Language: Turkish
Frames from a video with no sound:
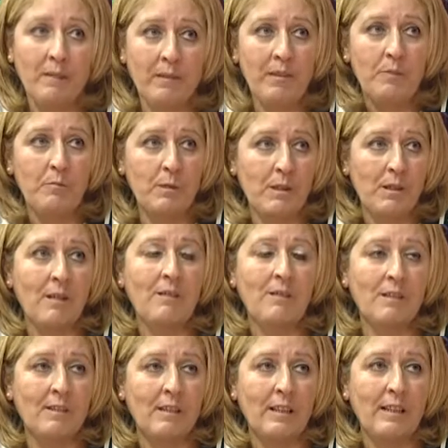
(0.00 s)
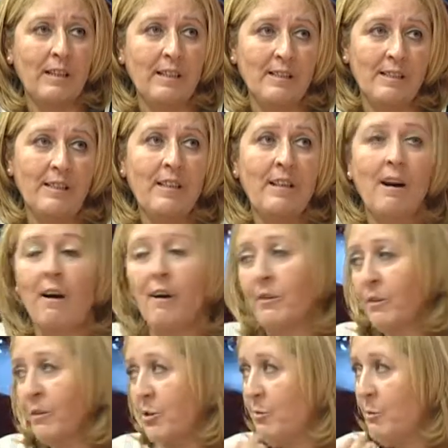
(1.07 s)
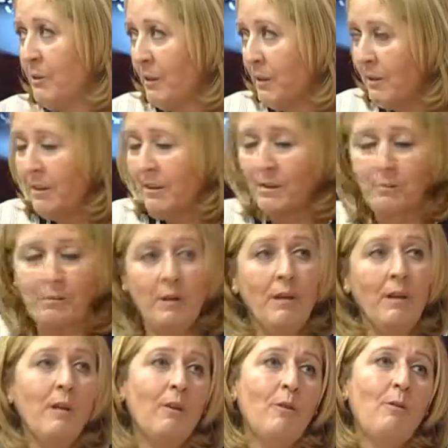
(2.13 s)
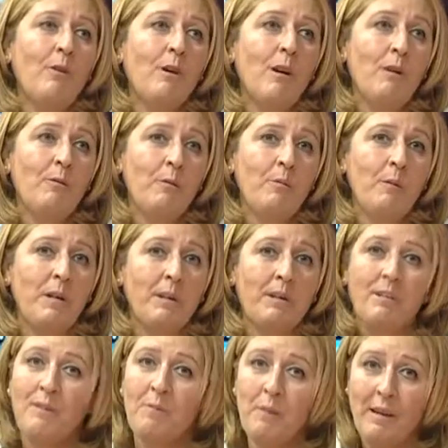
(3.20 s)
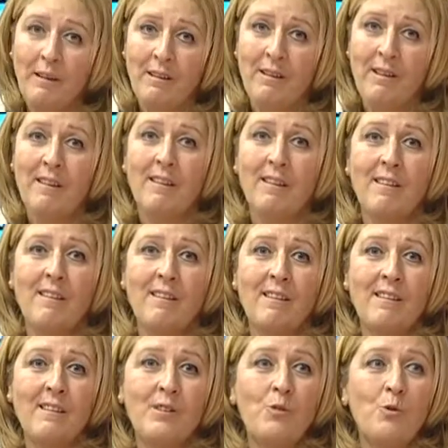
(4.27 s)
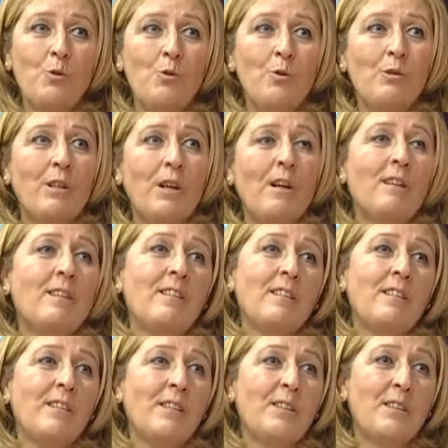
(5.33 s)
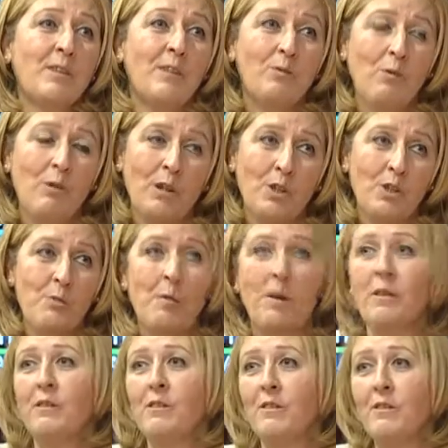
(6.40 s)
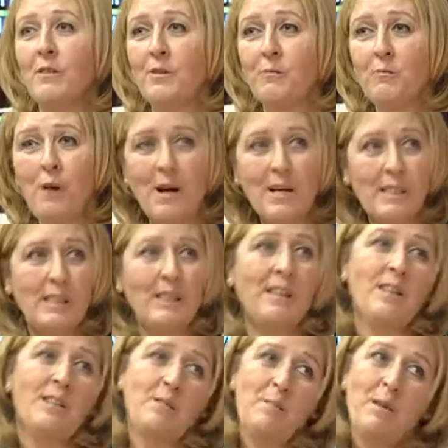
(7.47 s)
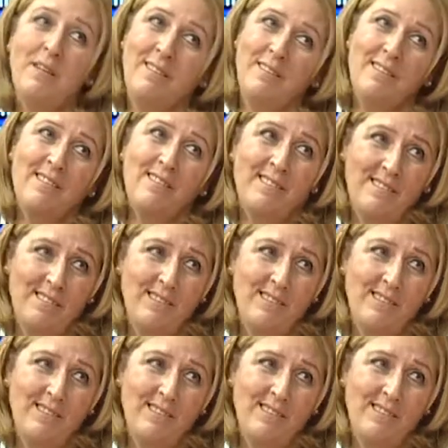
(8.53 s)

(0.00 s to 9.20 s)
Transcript: dediğimiz etkinlikler. Arkadaşımın dediği gibi öyle AVM'ye gitmek, e, çocukla e, dolaşmak, e, etkinlik. mağaza gezmek e,